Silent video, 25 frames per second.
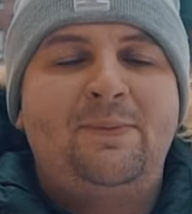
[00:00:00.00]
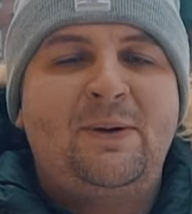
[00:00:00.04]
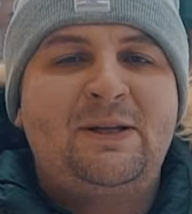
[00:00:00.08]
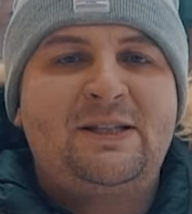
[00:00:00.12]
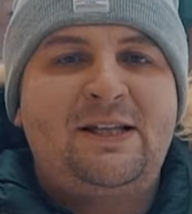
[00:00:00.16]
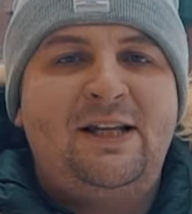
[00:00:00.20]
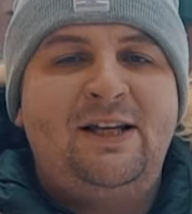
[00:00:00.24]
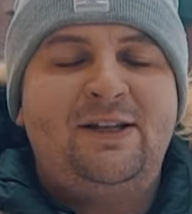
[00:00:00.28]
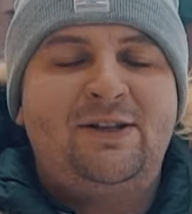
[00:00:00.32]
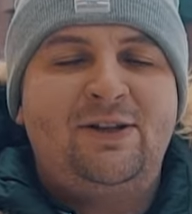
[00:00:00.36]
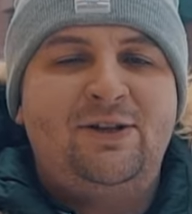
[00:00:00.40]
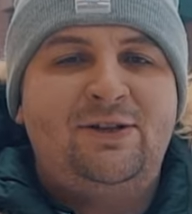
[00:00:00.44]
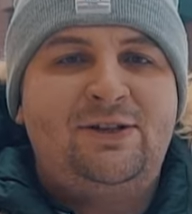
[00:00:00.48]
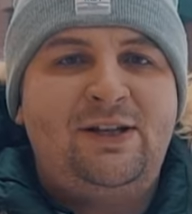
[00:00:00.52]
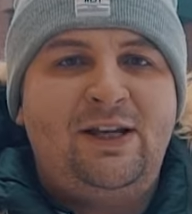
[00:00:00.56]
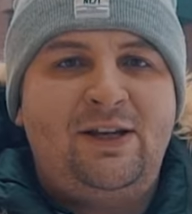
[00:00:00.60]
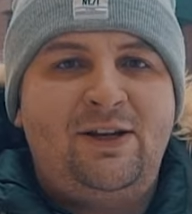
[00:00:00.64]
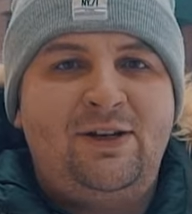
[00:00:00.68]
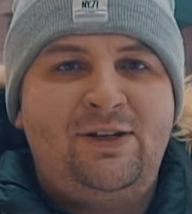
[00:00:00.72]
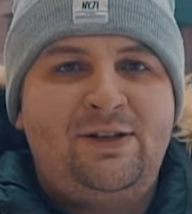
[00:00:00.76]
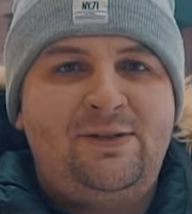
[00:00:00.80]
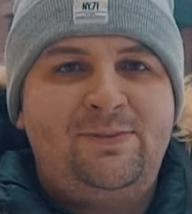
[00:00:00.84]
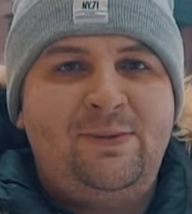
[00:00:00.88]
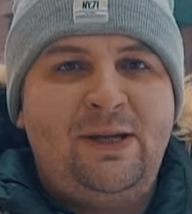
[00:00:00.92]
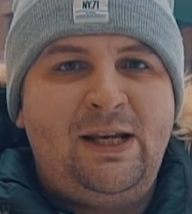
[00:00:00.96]
последнюю
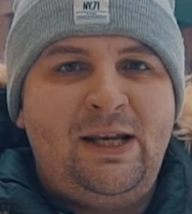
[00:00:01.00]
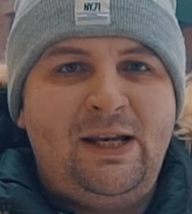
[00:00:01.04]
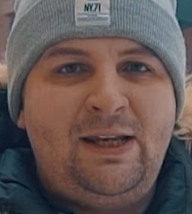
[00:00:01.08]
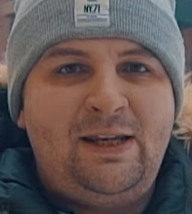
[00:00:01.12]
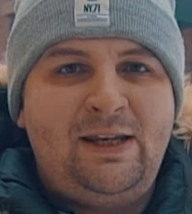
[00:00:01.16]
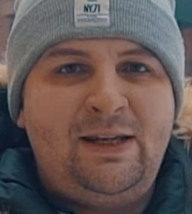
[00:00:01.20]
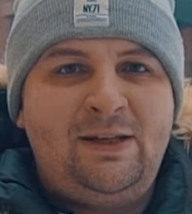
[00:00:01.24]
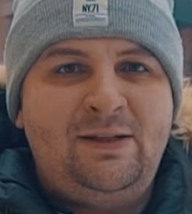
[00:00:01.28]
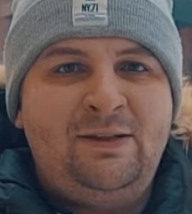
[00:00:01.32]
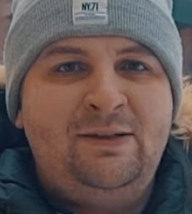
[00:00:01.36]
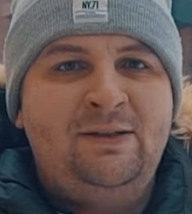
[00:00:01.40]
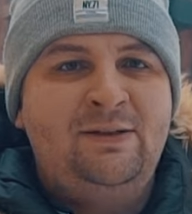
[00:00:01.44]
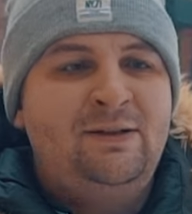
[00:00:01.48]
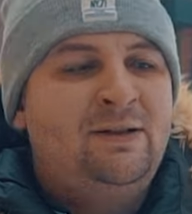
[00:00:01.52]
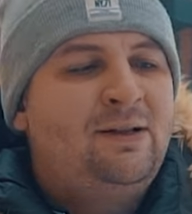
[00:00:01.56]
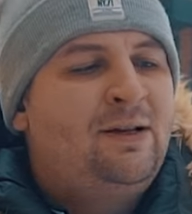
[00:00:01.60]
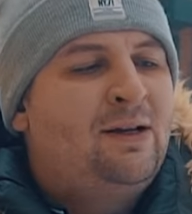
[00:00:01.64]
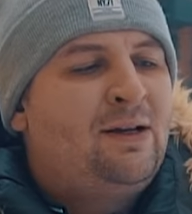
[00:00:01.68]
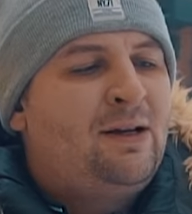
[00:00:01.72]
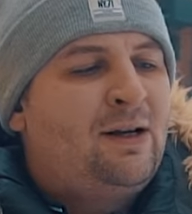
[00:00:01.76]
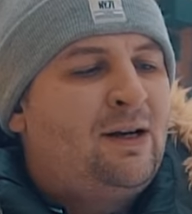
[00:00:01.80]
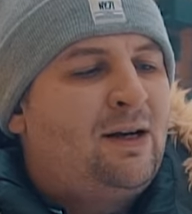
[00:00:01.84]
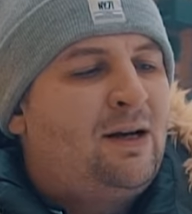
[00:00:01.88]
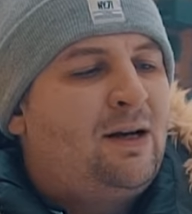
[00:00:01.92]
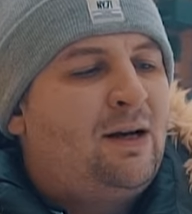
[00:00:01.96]
серию измерений.
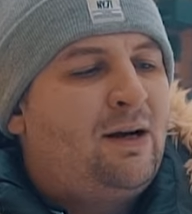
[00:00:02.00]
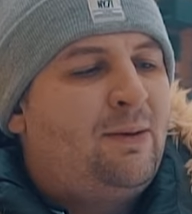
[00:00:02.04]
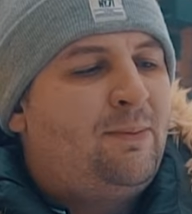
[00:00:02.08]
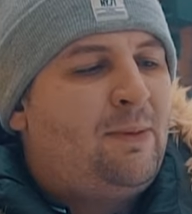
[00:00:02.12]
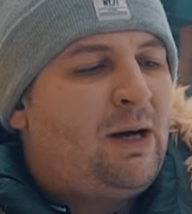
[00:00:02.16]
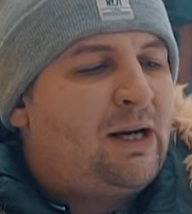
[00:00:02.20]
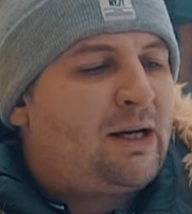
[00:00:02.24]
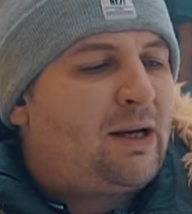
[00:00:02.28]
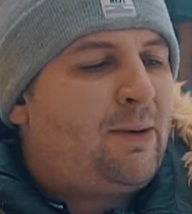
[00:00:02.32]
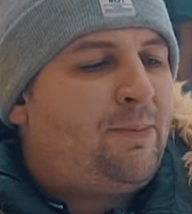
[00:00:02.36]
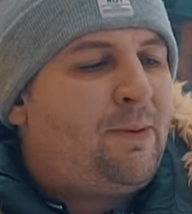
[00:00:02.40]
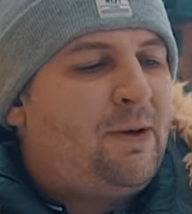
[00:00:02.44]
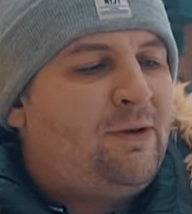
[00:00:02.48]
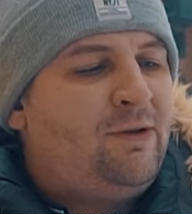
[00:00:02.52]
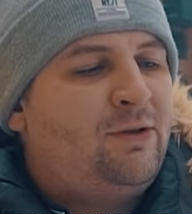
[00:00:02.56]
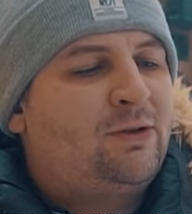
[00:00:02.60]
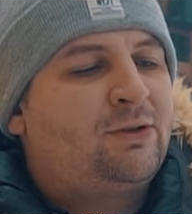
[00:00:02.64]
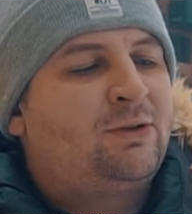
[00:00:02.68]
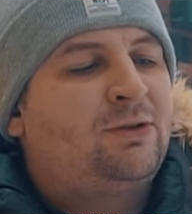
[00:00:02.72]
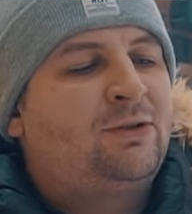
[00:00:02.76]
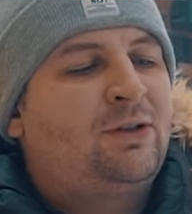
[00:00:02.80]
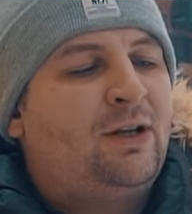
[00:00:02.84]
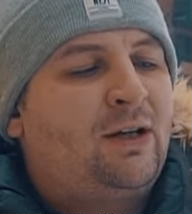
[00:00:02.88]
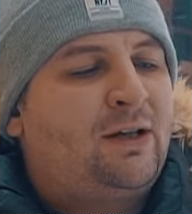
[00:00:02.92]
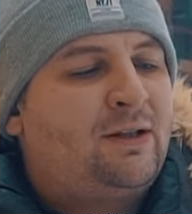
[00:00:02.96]
А, марка
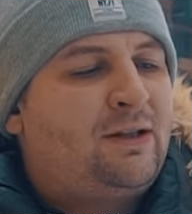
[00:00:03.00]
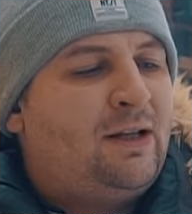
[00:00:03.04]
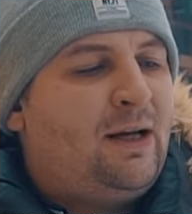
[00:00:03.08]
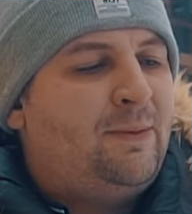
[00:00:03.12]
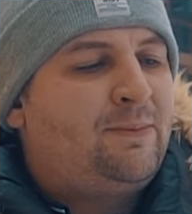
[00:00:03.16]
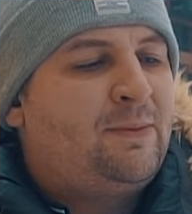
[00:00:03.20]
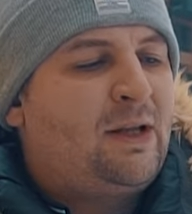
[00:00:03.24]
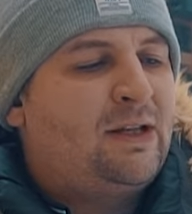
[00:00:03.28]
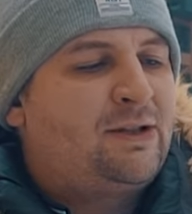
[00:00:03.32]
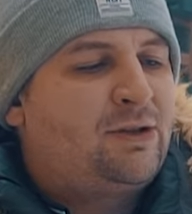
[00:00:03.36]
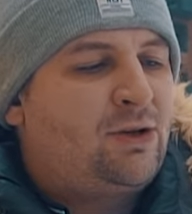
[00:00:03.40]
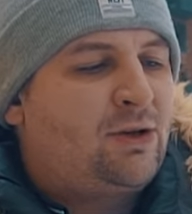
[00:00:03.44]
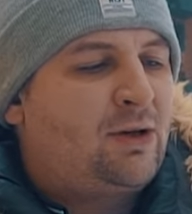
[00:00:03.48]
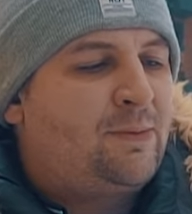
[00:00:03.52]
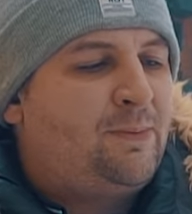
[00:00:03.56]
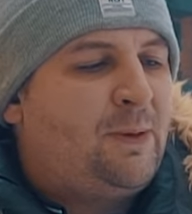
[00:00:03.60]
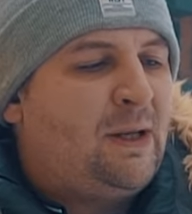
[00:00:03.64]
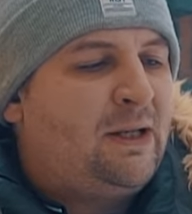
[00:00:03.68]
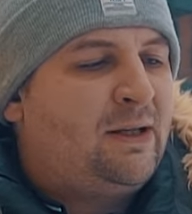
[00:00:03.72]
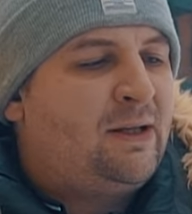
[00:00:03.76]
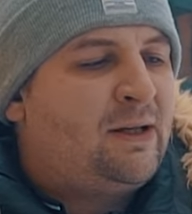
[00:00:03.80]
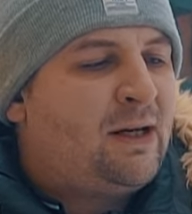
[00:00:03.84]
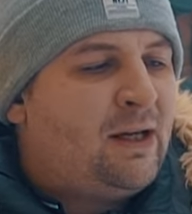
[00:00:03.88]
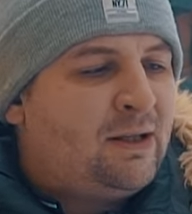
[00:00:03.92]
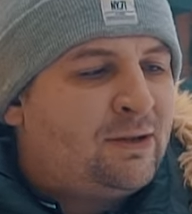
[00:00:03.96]
повернута к нам на
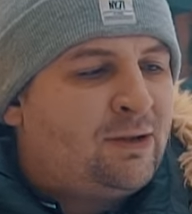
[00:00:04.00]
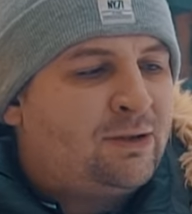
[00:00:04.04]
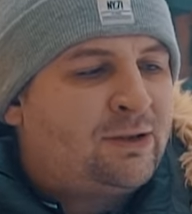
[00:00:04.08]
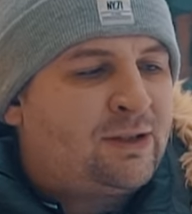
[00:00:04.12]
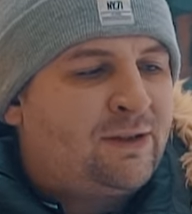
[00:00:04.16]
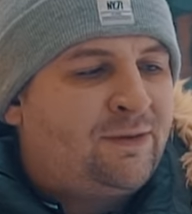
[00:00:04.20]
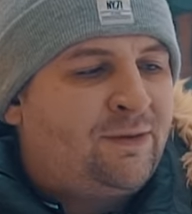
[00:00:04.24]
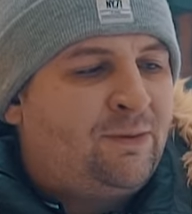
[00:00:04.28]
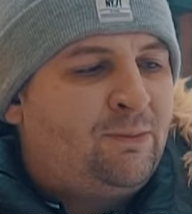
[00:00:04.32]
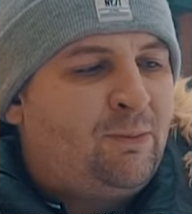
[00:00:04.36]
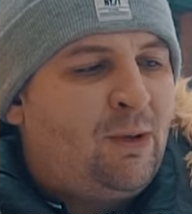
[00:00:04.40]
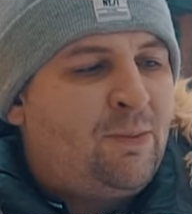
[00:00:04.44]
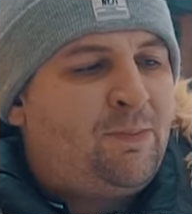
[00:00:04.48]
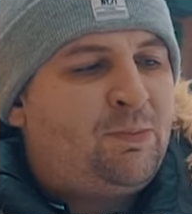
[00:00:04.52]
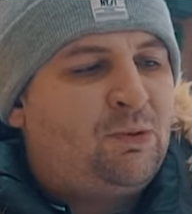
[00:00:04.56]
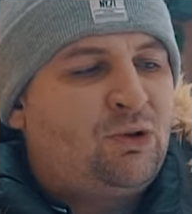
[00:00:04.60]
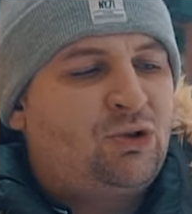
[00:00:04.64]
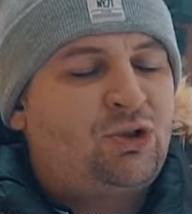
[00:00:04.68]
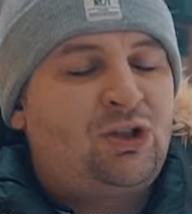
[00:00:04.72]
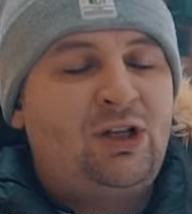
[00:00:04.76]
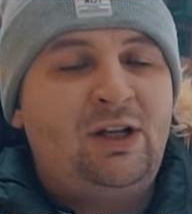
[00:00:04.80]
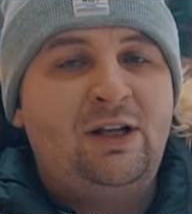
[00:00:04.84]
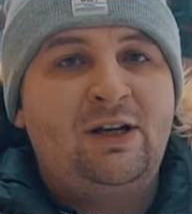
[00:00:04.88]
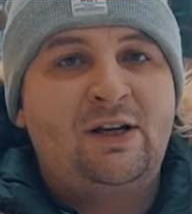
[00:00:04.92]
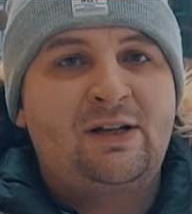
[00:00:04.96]
45 градусов. Мы получили